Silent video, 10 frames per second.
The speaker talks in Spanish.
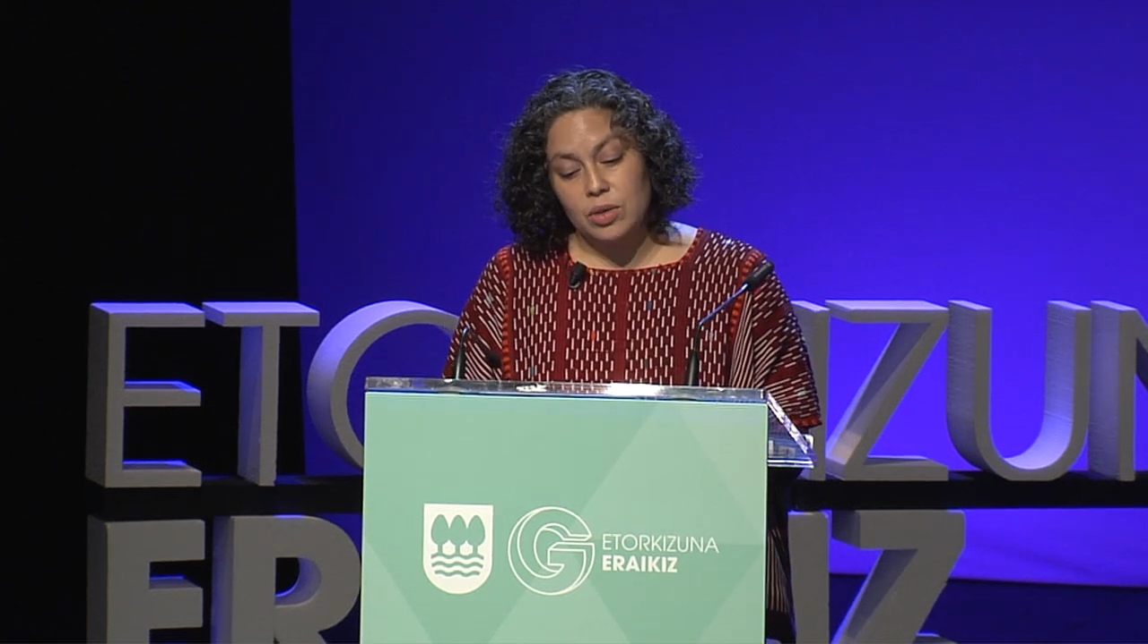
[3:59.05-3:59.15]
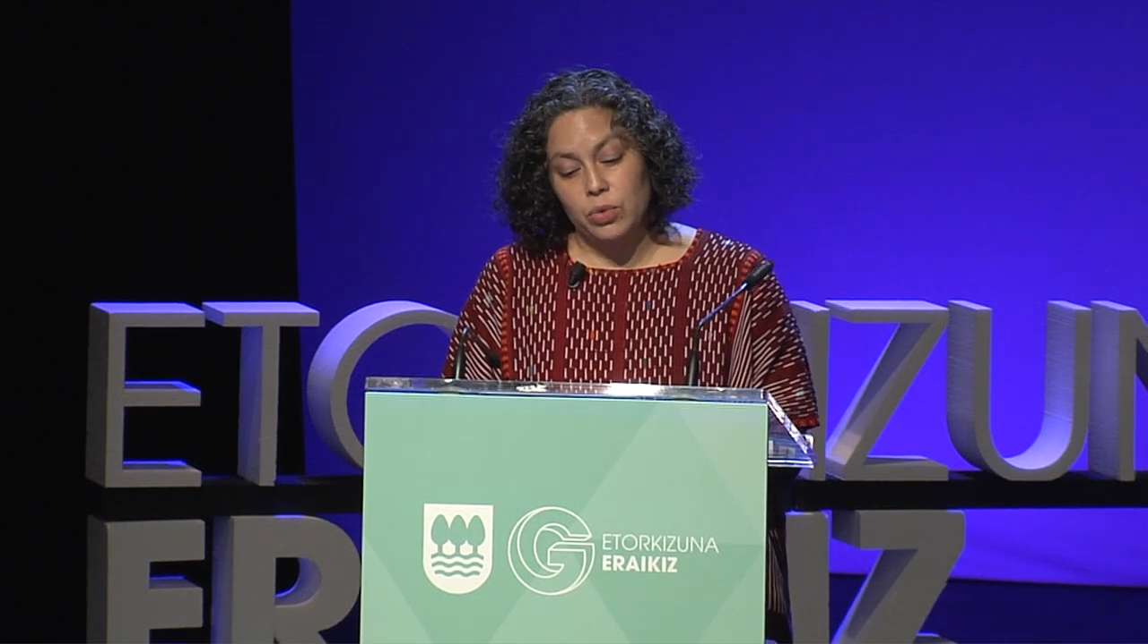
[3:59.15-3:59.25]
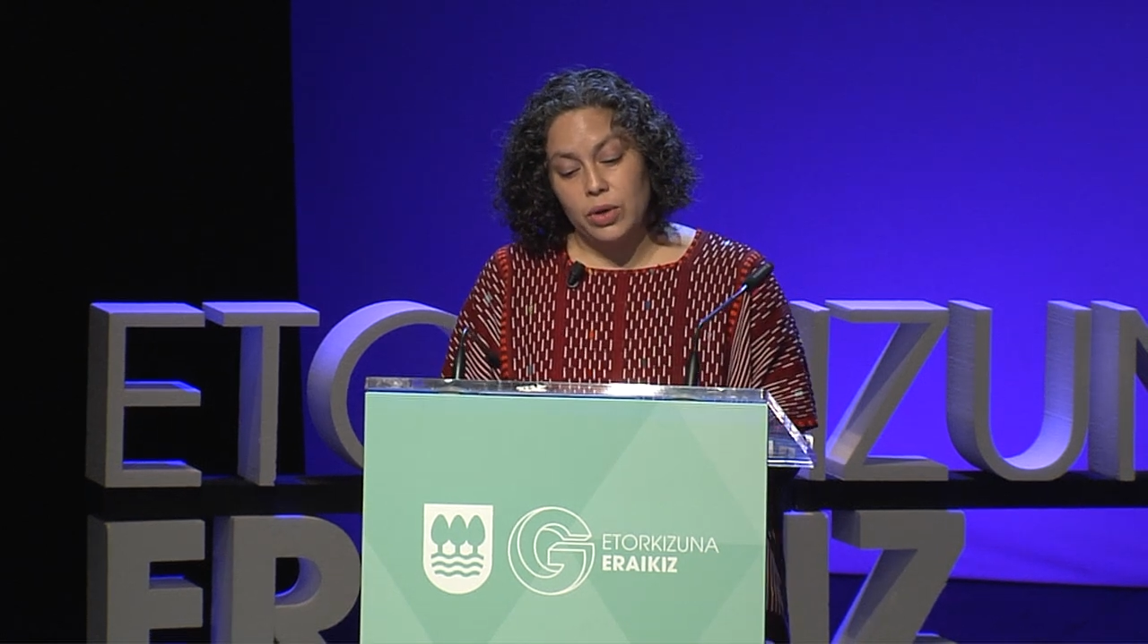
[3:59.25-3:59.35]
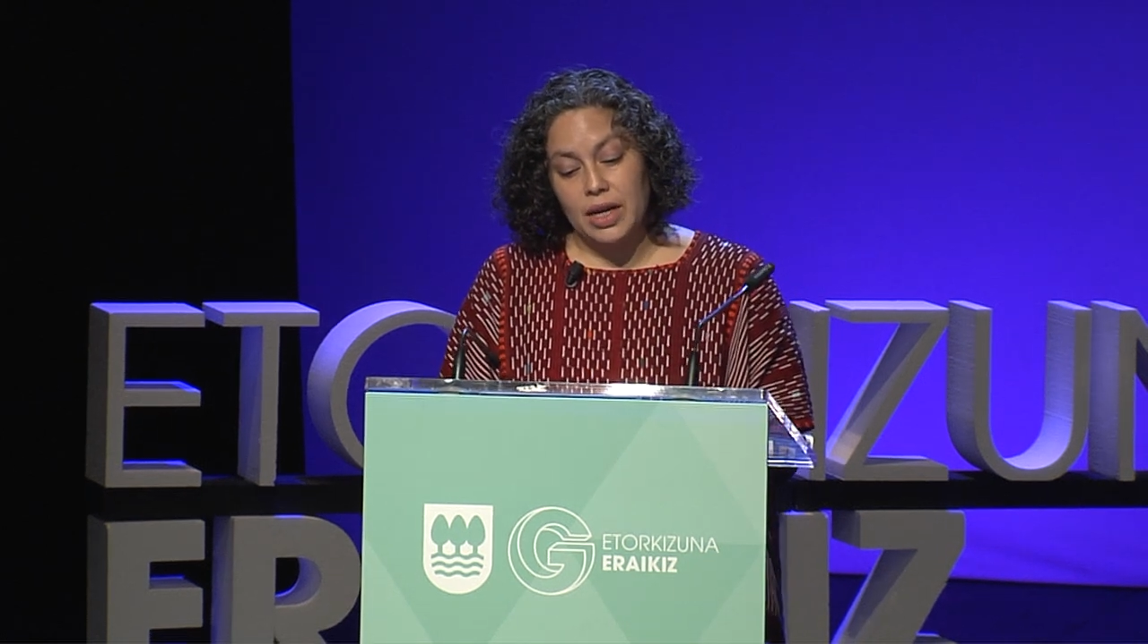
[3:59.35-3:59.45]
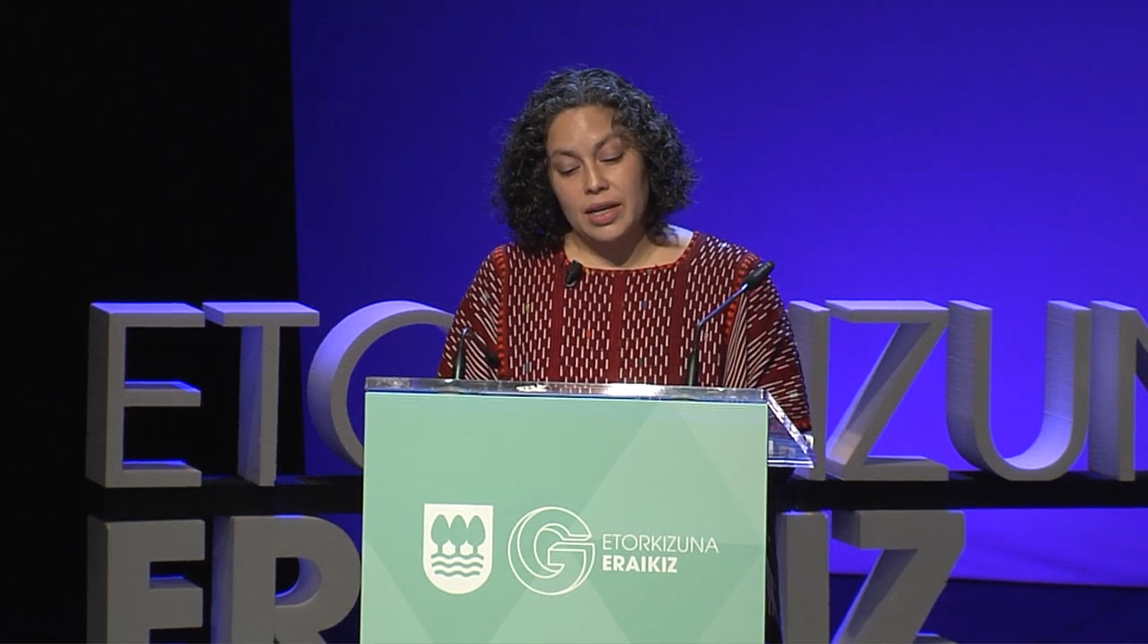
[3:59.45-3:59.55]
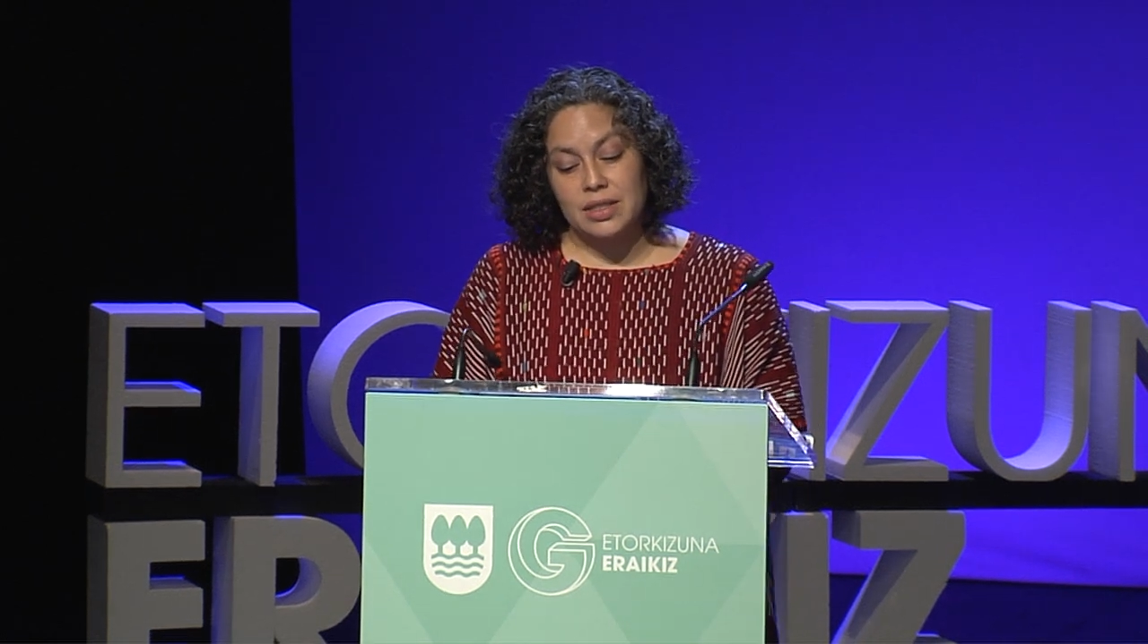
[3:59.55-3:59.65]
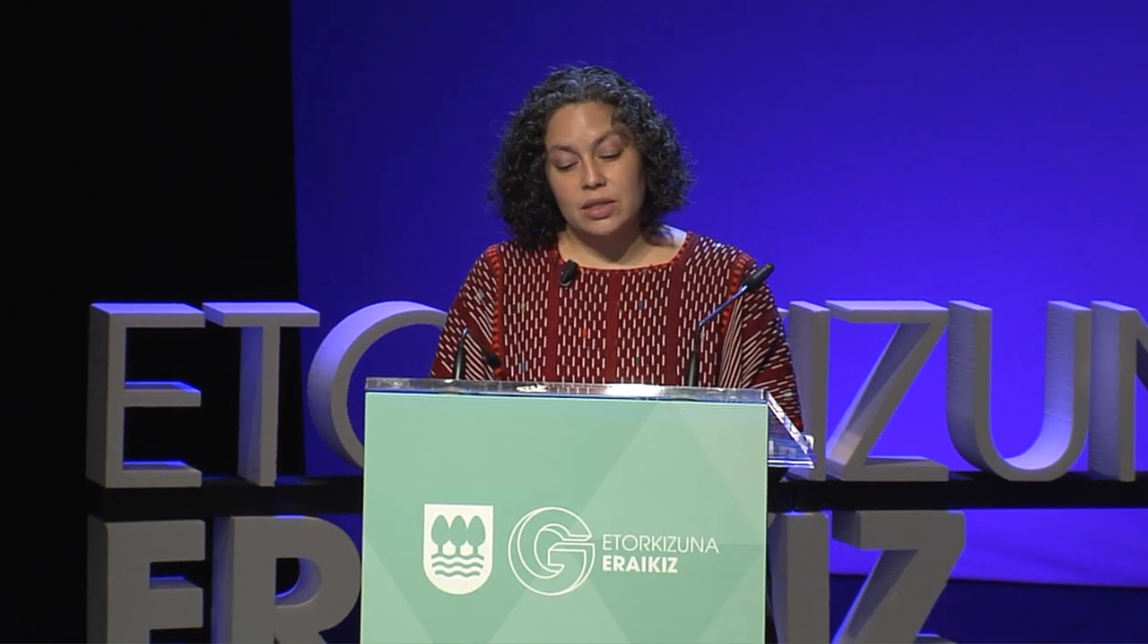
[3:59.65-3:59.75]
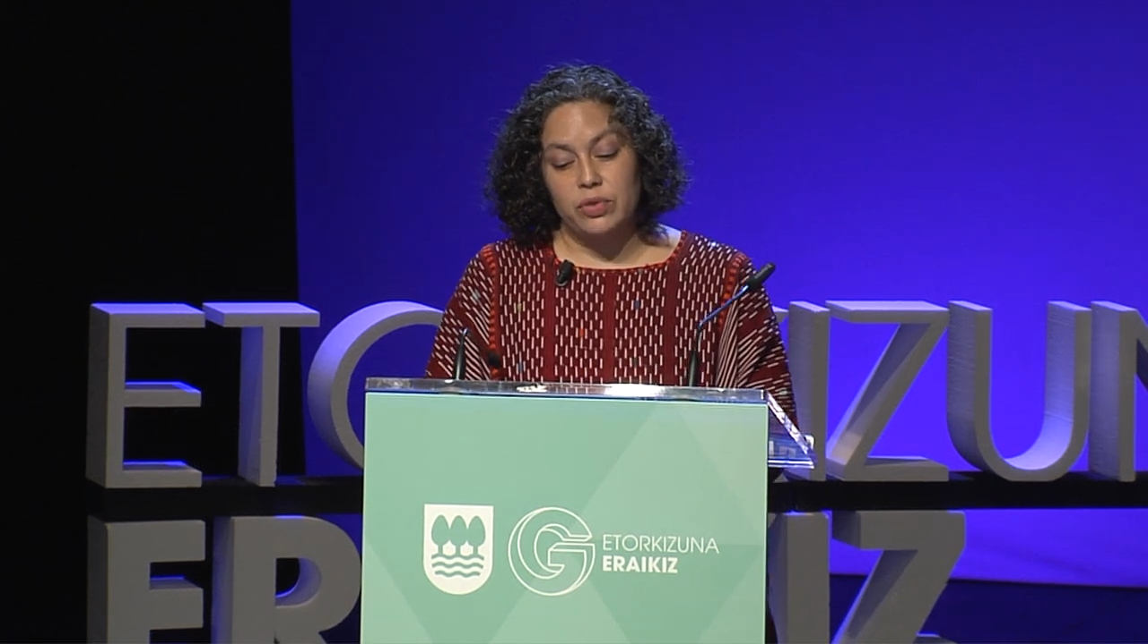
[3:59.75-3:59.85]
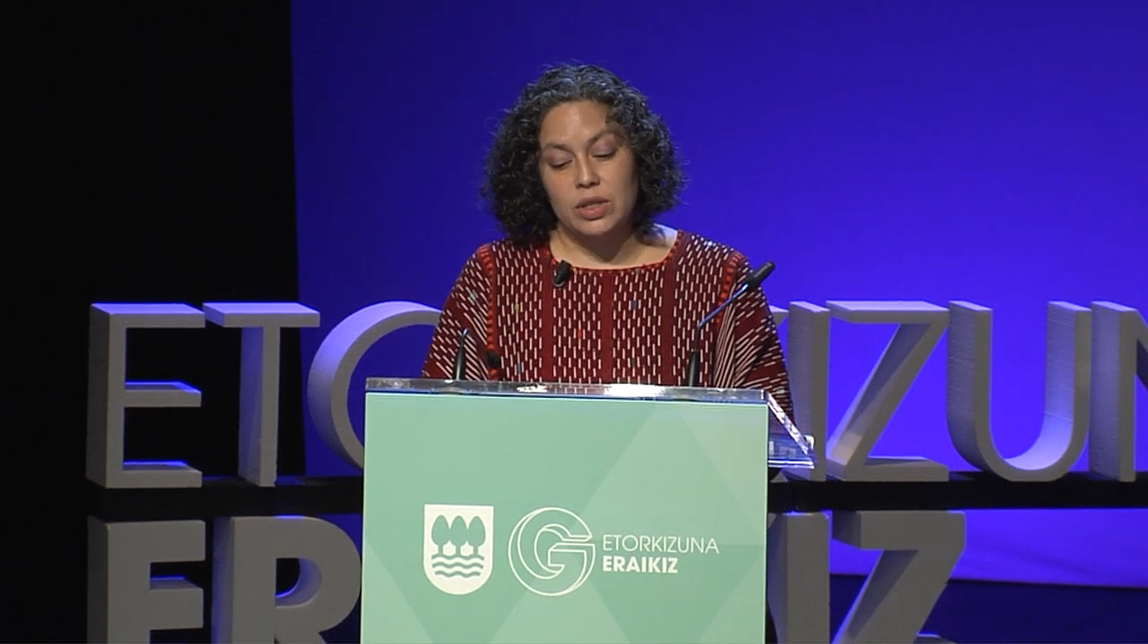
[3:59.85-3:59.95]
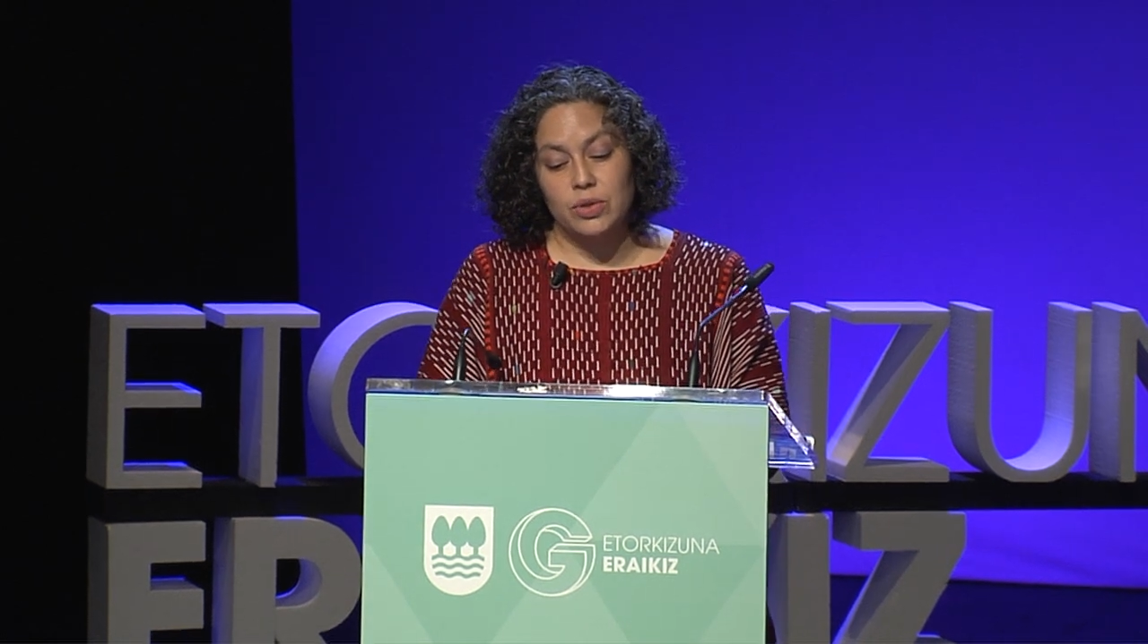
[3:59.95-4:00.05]
de mujeres
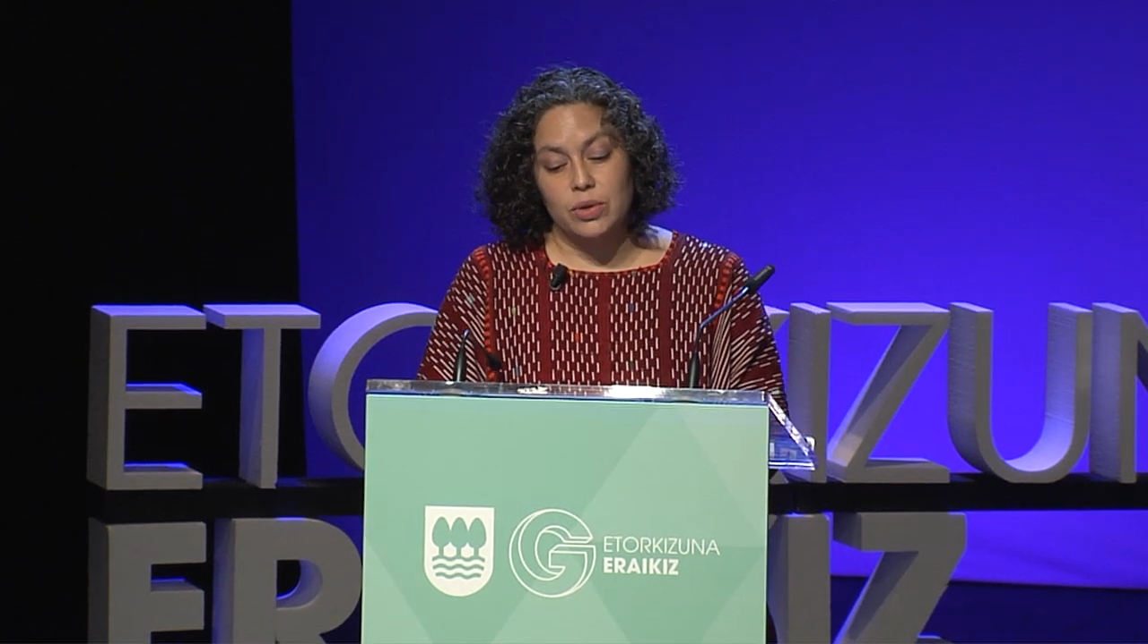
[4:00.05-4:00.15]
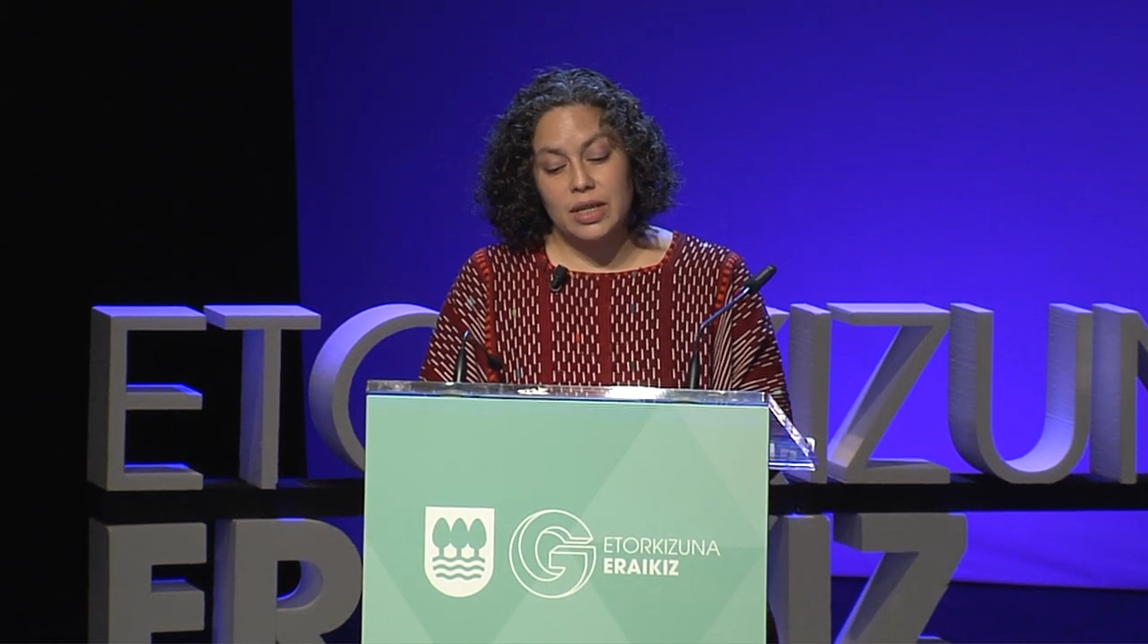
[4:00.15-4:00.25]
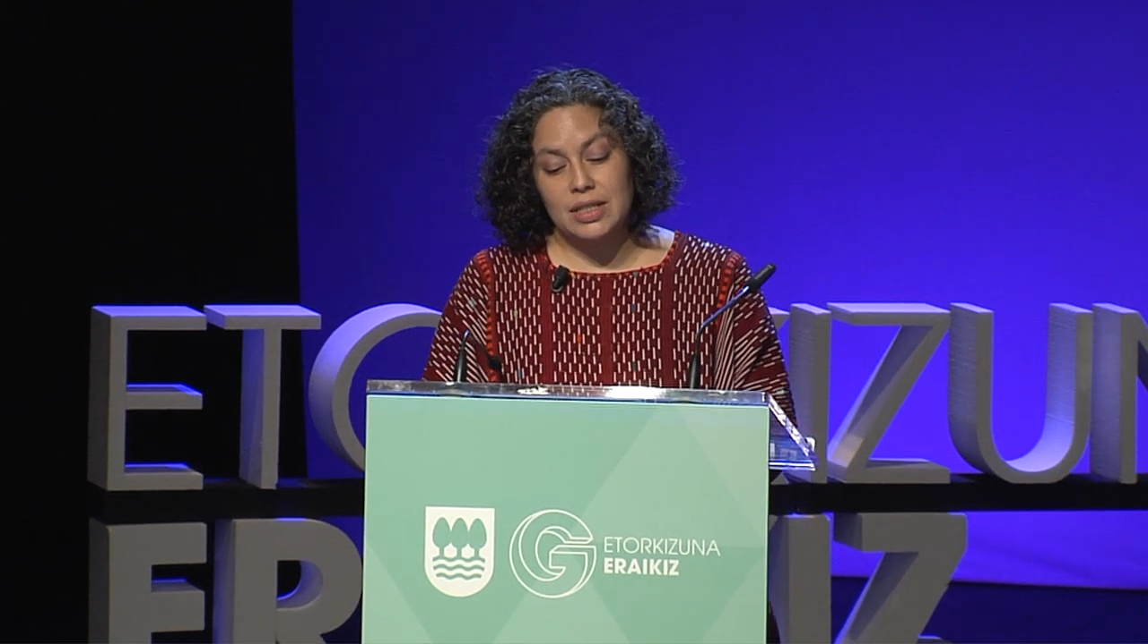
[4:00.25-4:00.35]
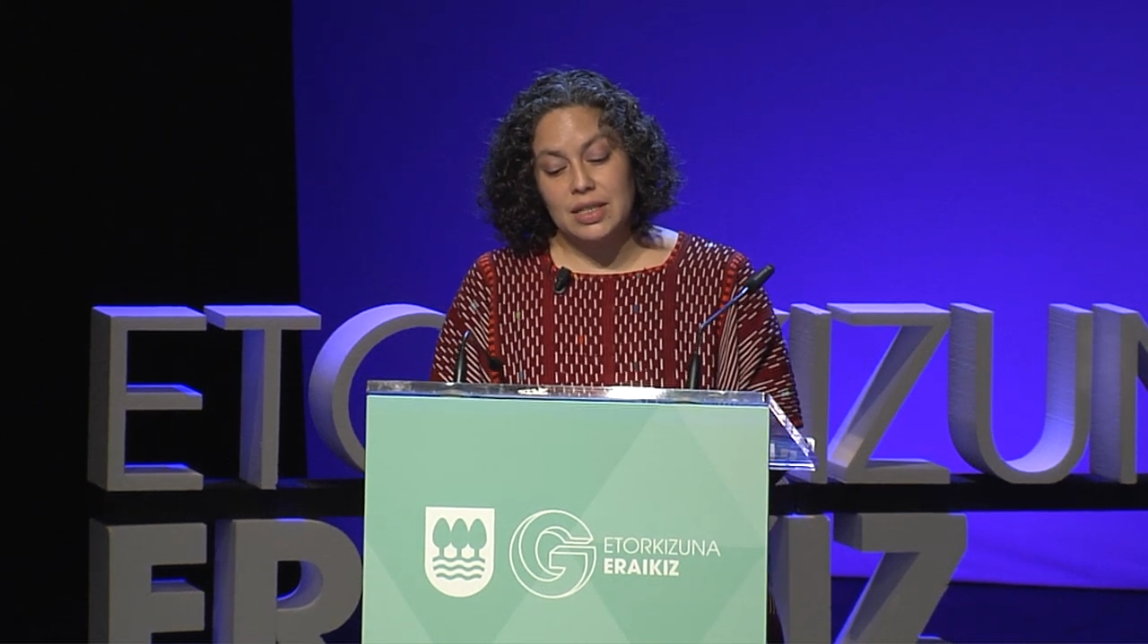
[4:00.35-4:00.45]
defensoras